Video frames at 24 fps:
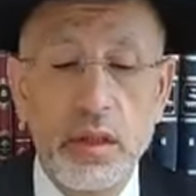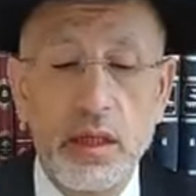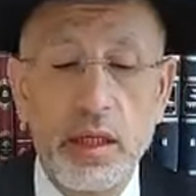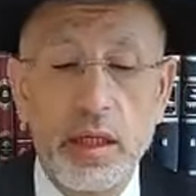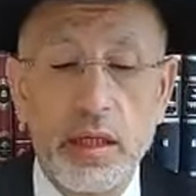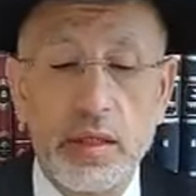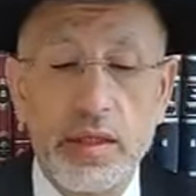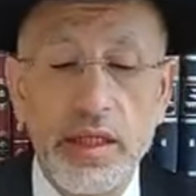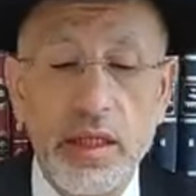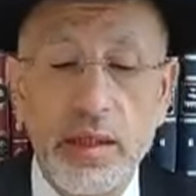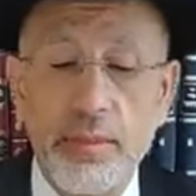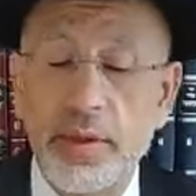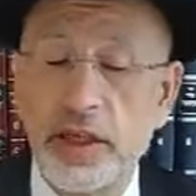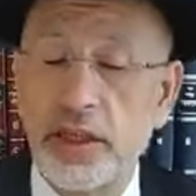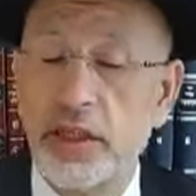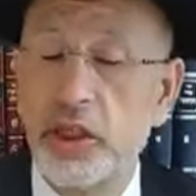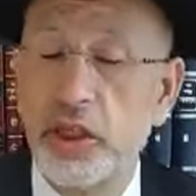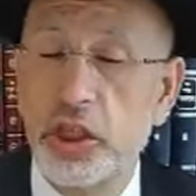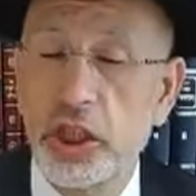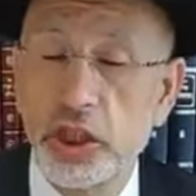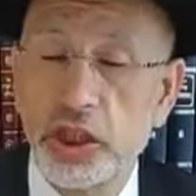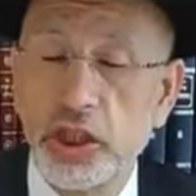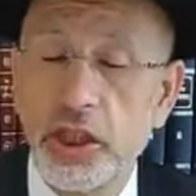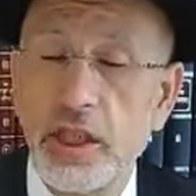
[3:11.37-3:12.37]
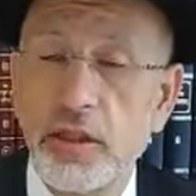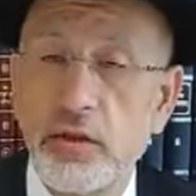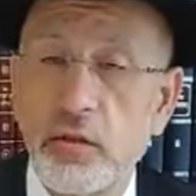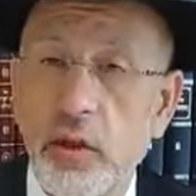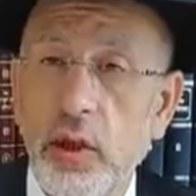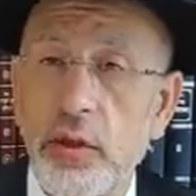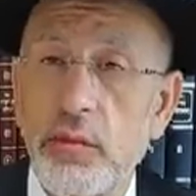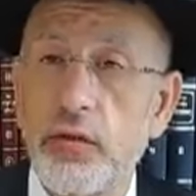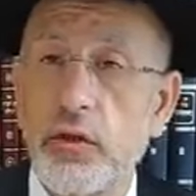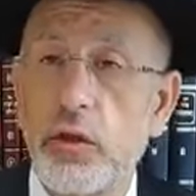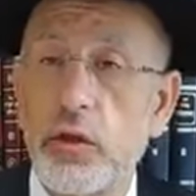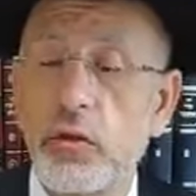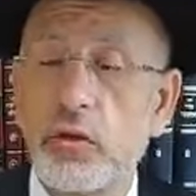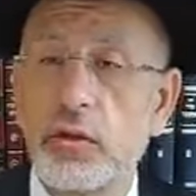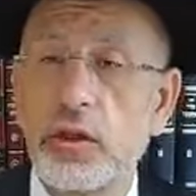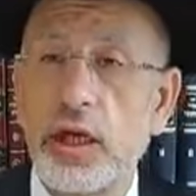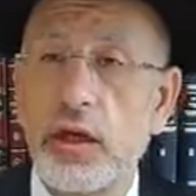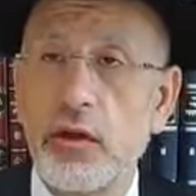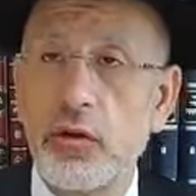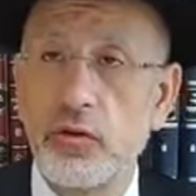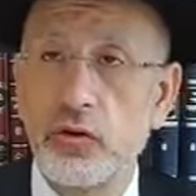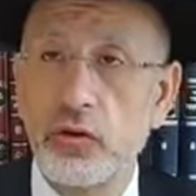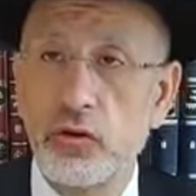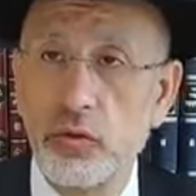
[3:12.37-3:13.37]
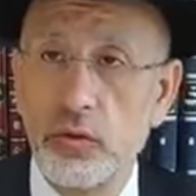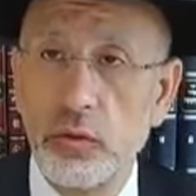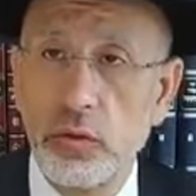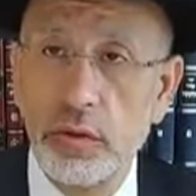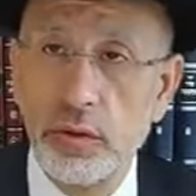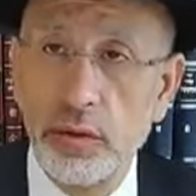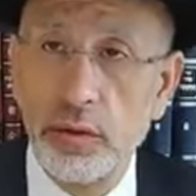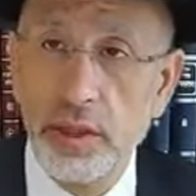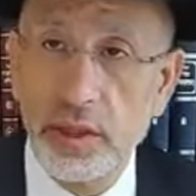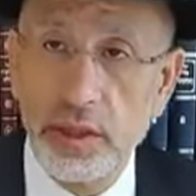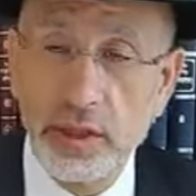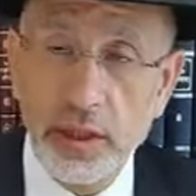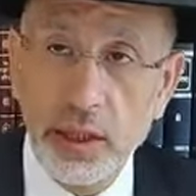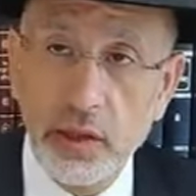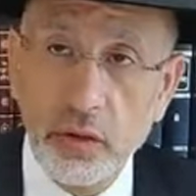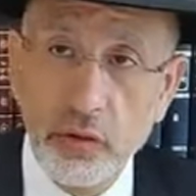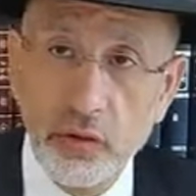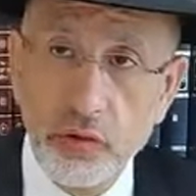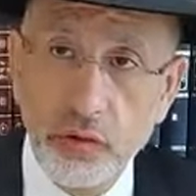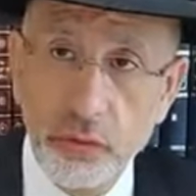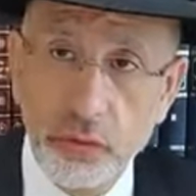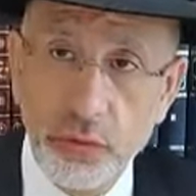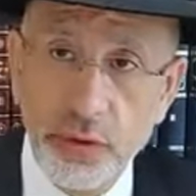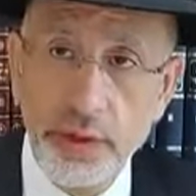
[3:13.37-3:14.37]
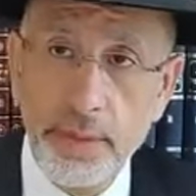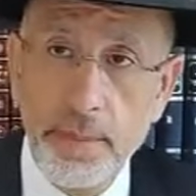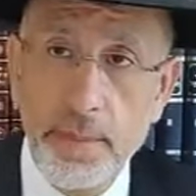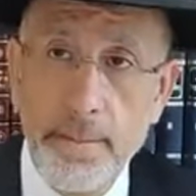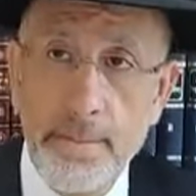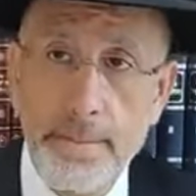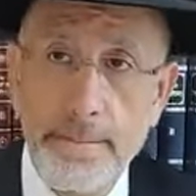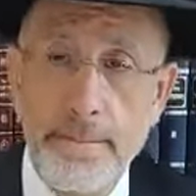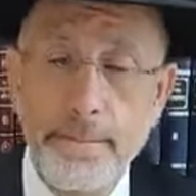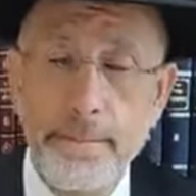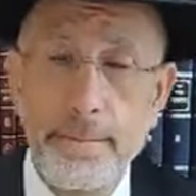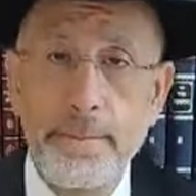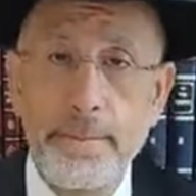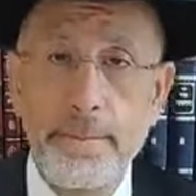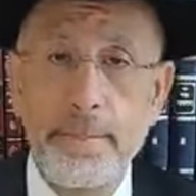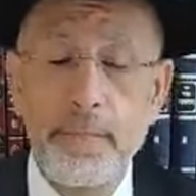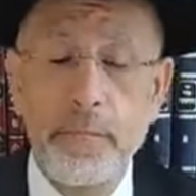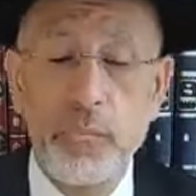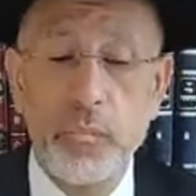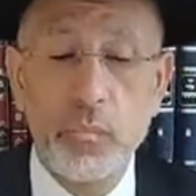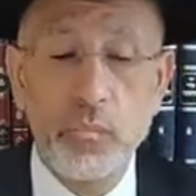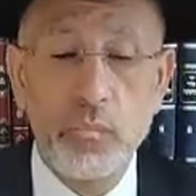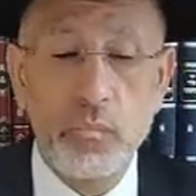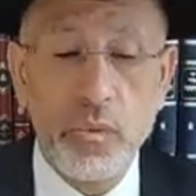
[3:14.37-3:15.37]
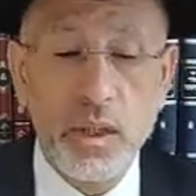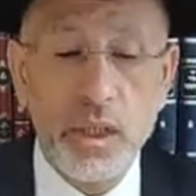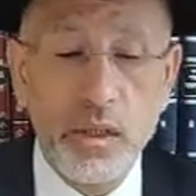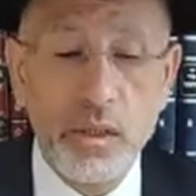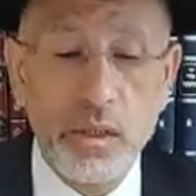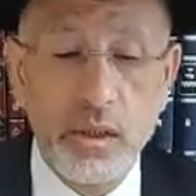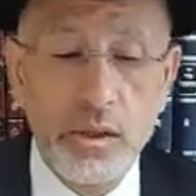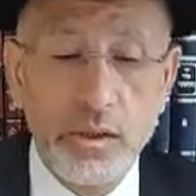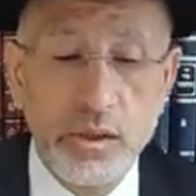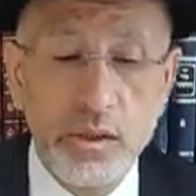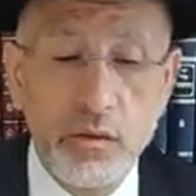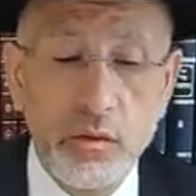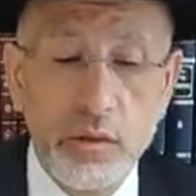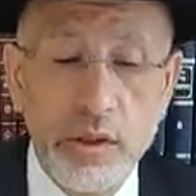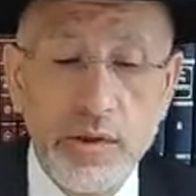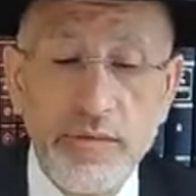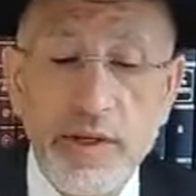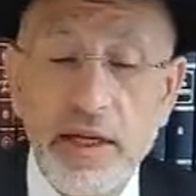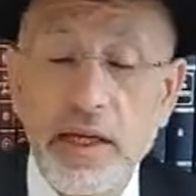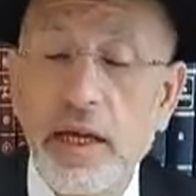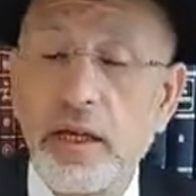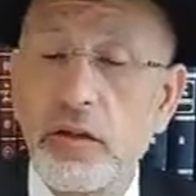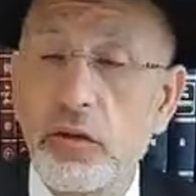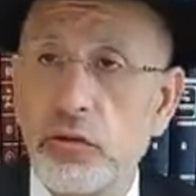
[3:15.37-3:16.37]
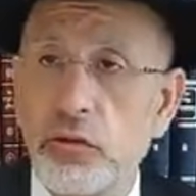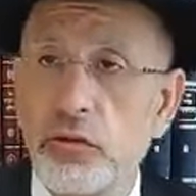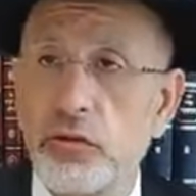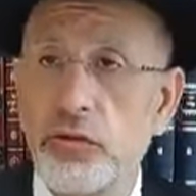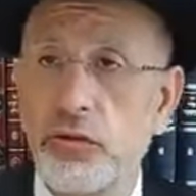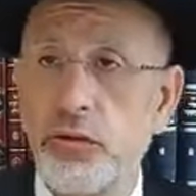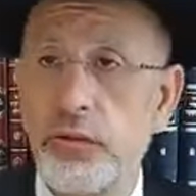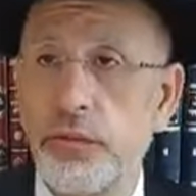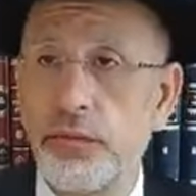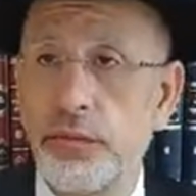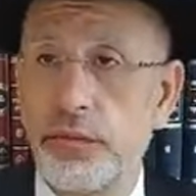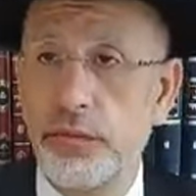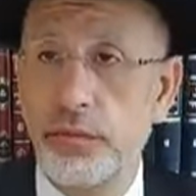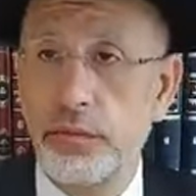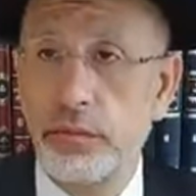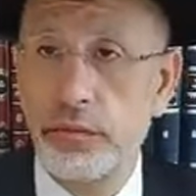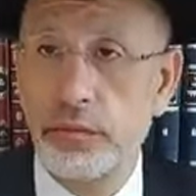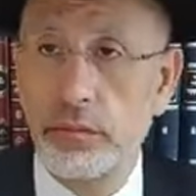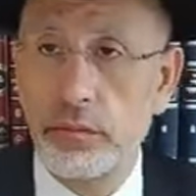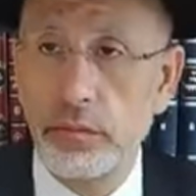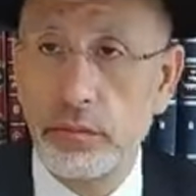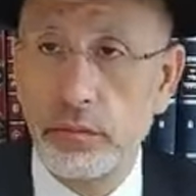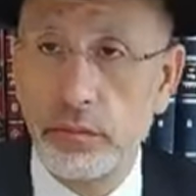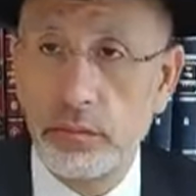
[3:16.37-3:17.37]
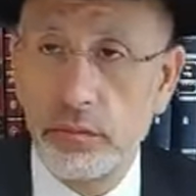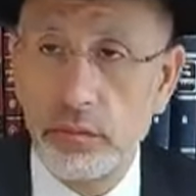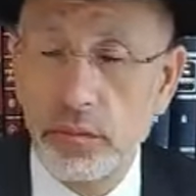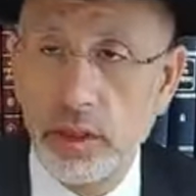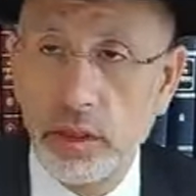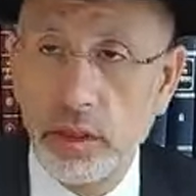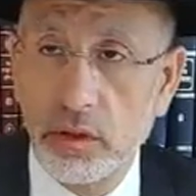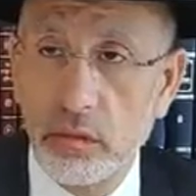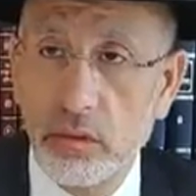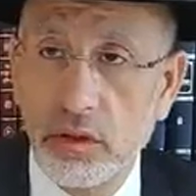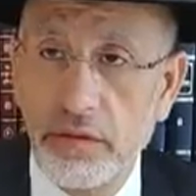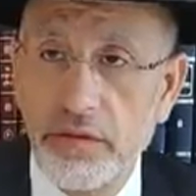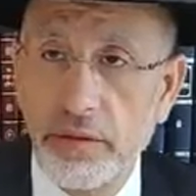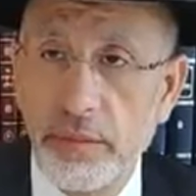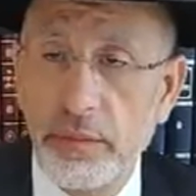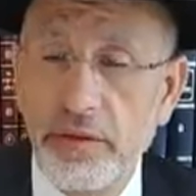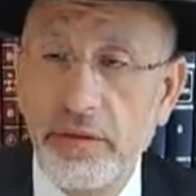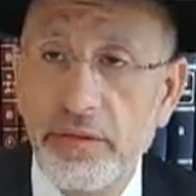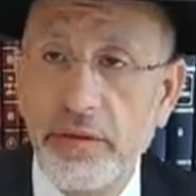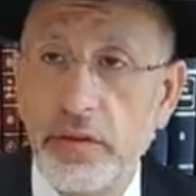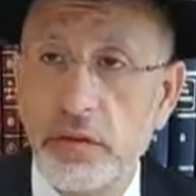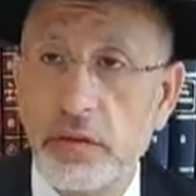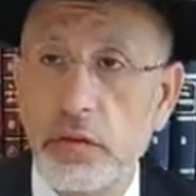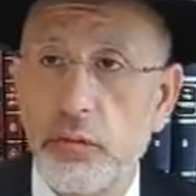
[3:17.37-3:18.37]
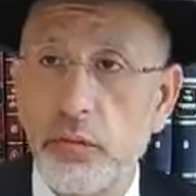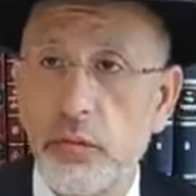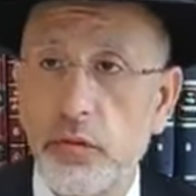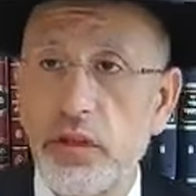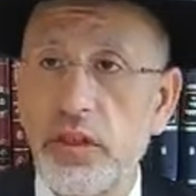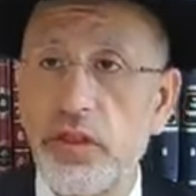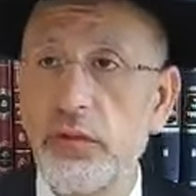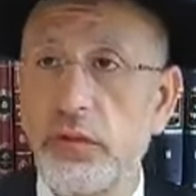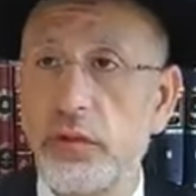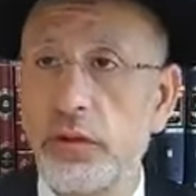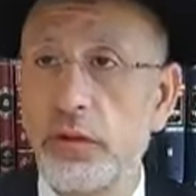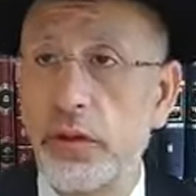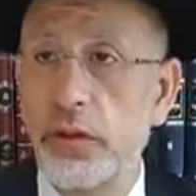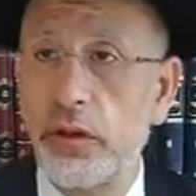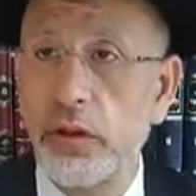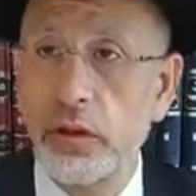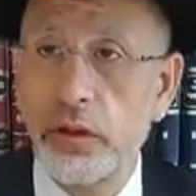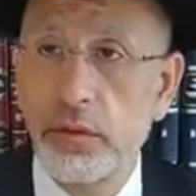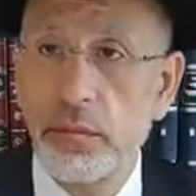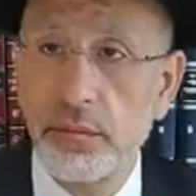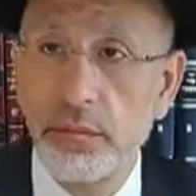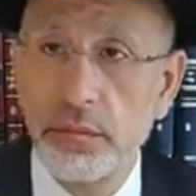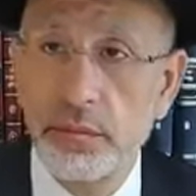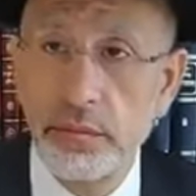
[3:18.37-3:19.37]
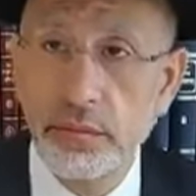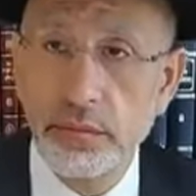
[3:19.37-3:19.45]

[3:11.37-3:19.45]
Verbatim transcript: et qu'il est parti chercher la Torah durant 40 jours et 40 nuits, si on avait attendu et qu'on n'avait pas fait ce maudit d'or,